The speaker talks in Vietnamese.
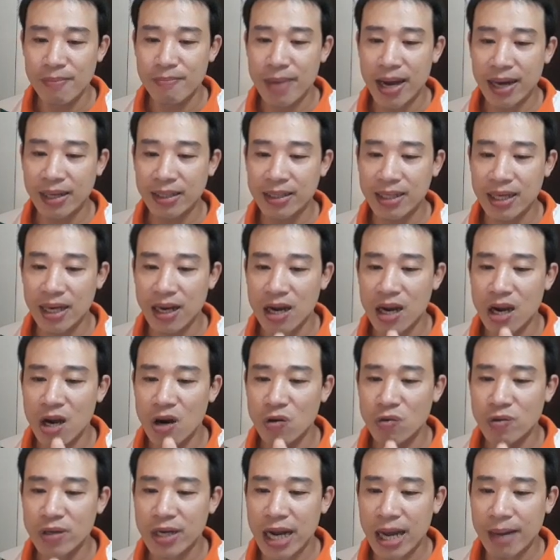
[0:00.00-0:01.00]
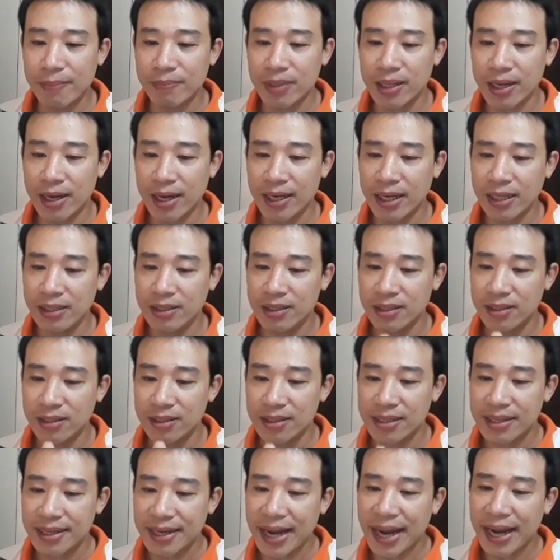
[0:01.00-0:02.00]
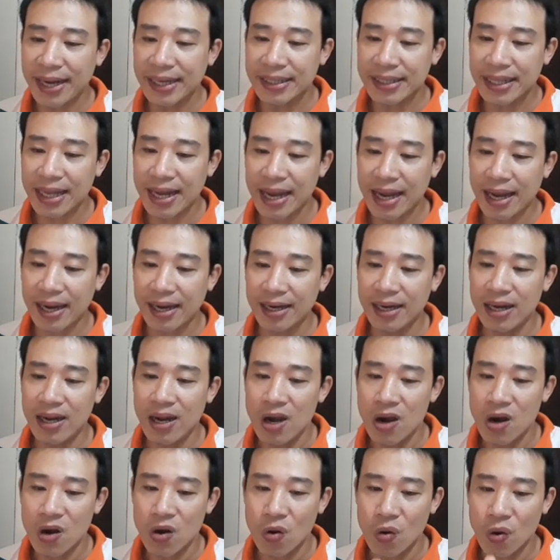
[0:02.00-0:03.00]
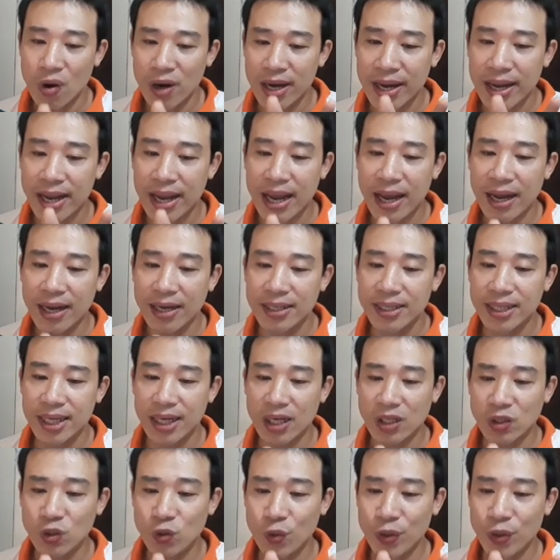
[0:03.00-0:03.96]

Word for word: bạn sẽ không cảm thấy cái sự căng thẳng. Có lẽ những cái